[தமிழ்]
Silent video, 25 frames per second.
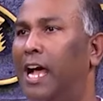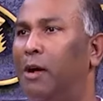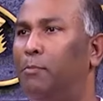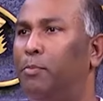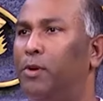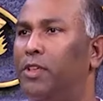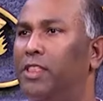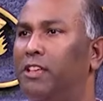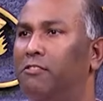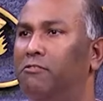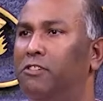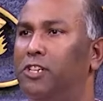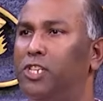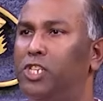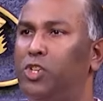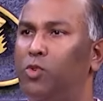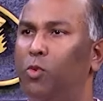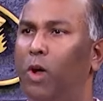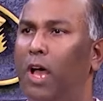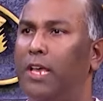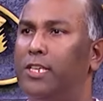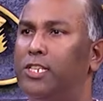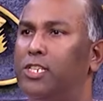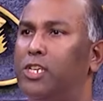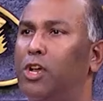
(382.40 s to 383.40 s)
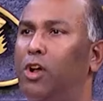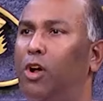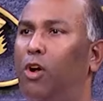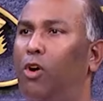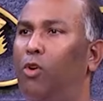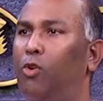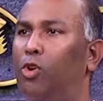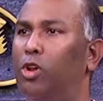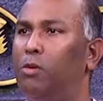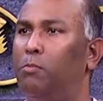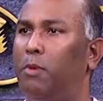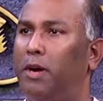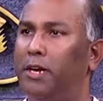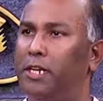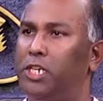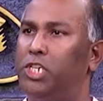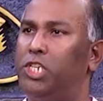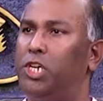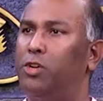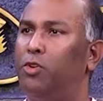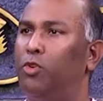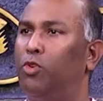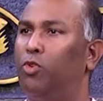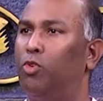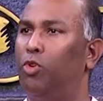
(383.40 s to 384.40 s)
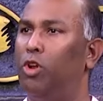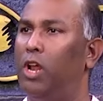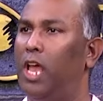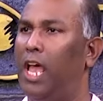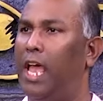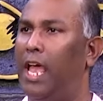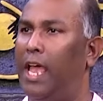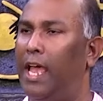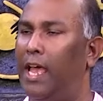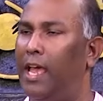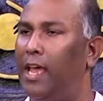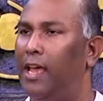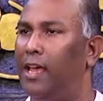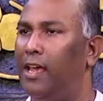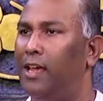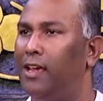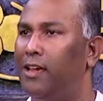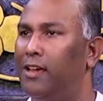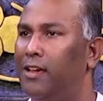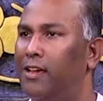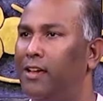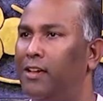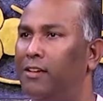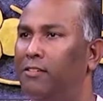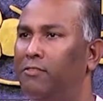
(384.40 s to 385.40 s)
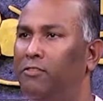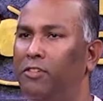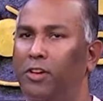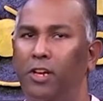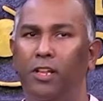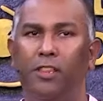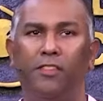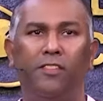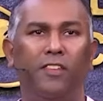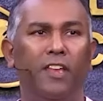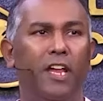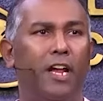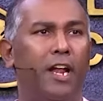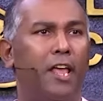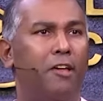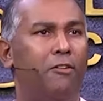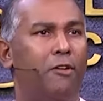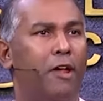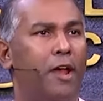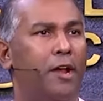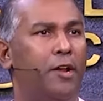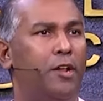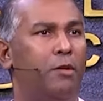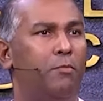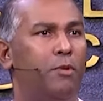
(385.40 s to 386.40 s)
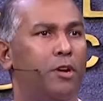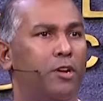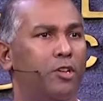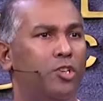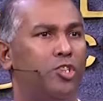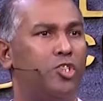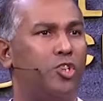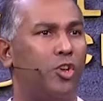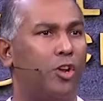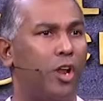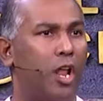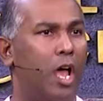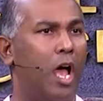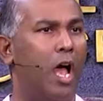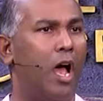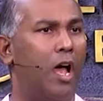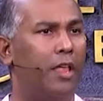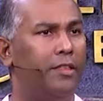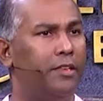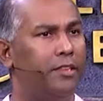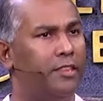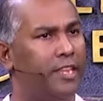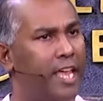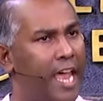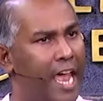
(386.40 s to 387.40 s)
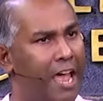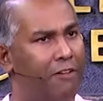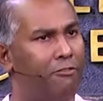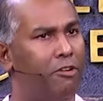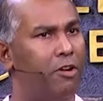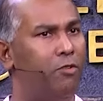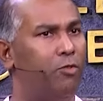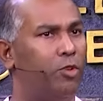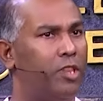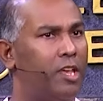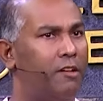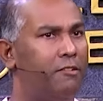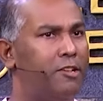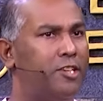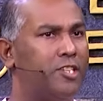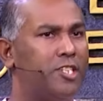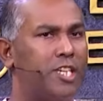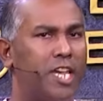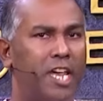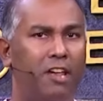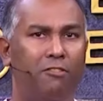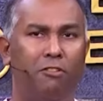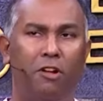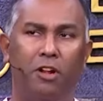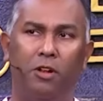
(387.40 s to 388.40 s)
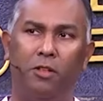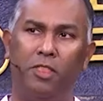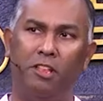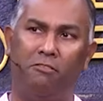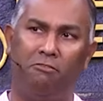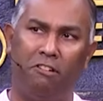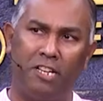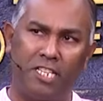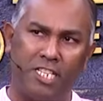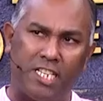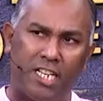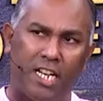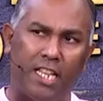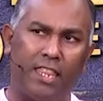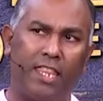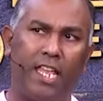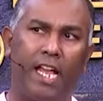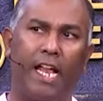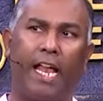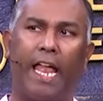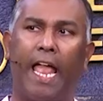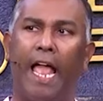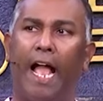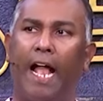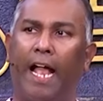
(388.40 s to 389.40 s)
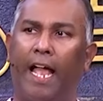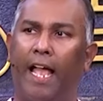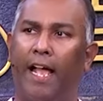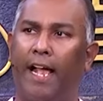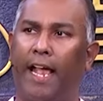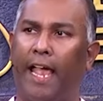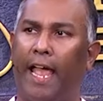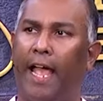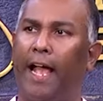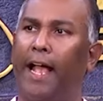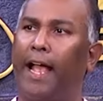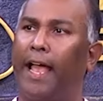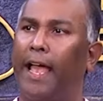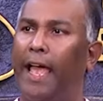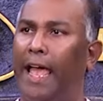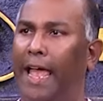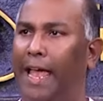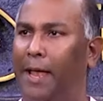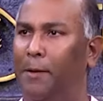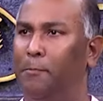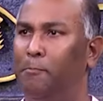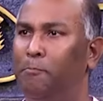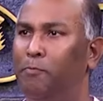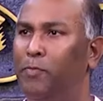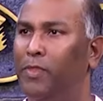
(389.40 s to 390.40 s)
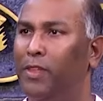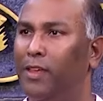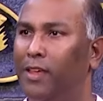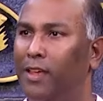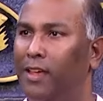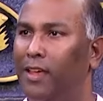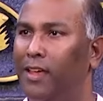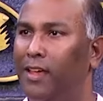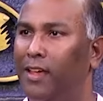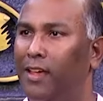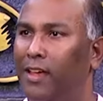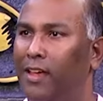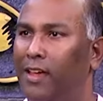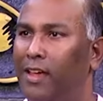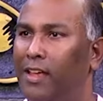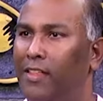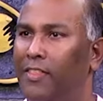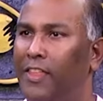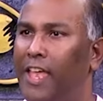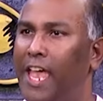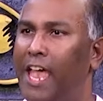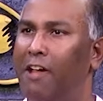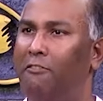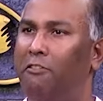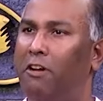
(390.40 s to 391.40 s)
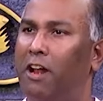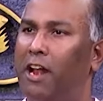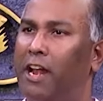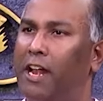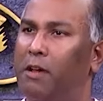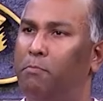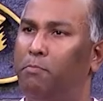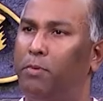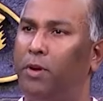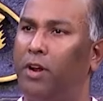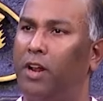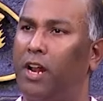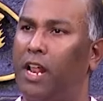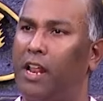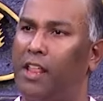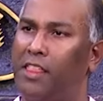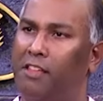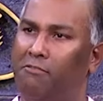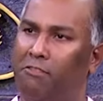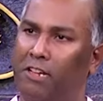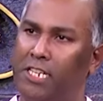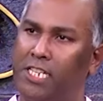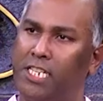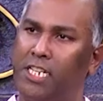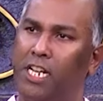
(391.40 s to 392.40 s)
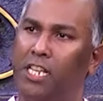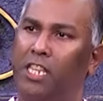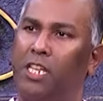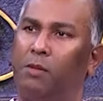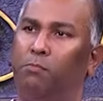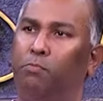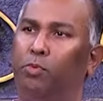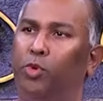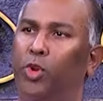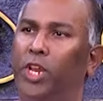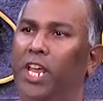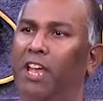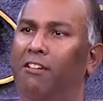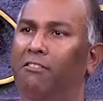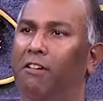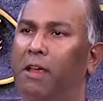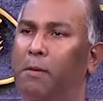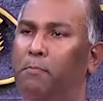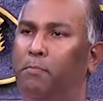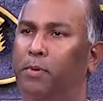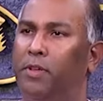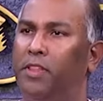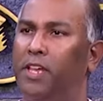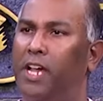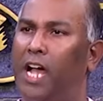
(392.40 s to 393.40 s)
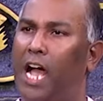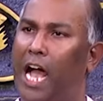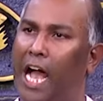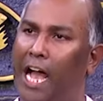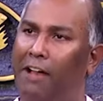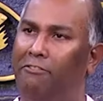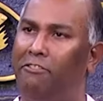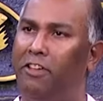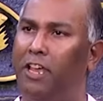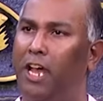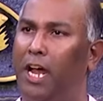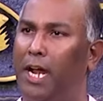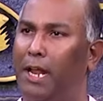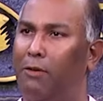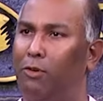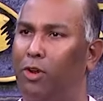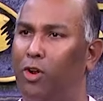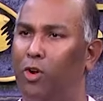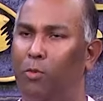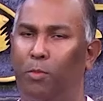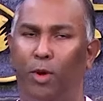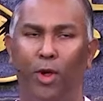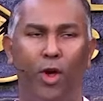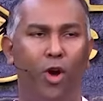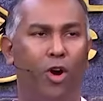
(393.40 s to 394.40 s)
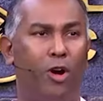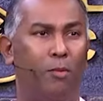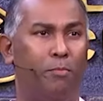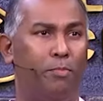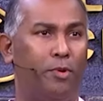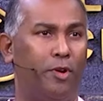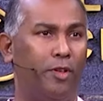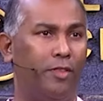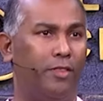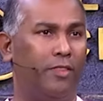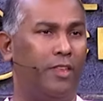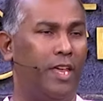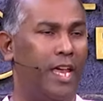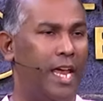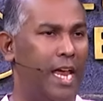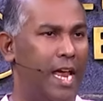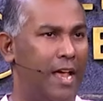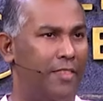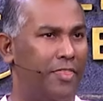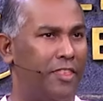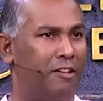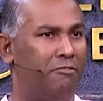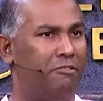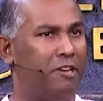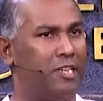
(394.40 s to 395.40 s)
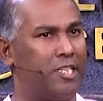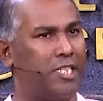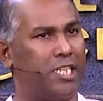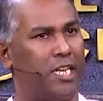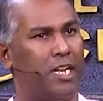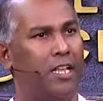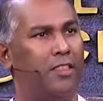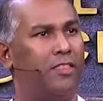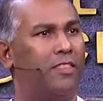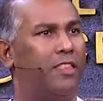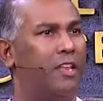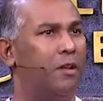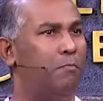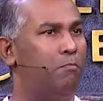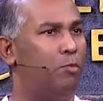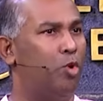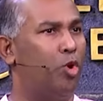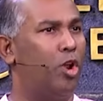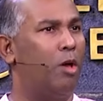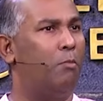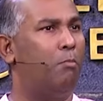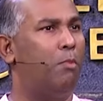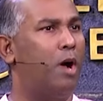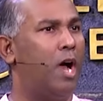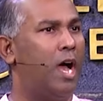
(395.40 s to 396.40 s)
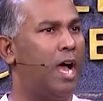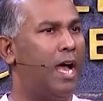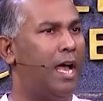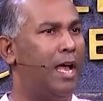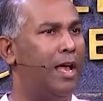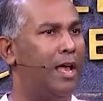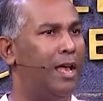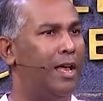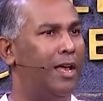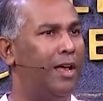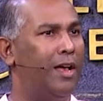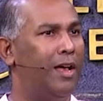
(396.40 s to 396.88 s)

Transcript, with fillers: அப்போ இந்த விசுவாசம் ஒரு மனுஷனுக்குள்ளே விருத்தி அடைய வேண்டும் என்று சொன்னால் அது தேவன் உதவி செய்ய வேண்டும் இந்த வசனத்தை கேட்க கேட்க தேவன் என்ன பண்ணுறாரு அந்த வசனத்தை புரிய வைப்பதுக்கு ஆவியானவர் உபயோகப்படுத்தி அந்த வசனத்தின் மூலமாக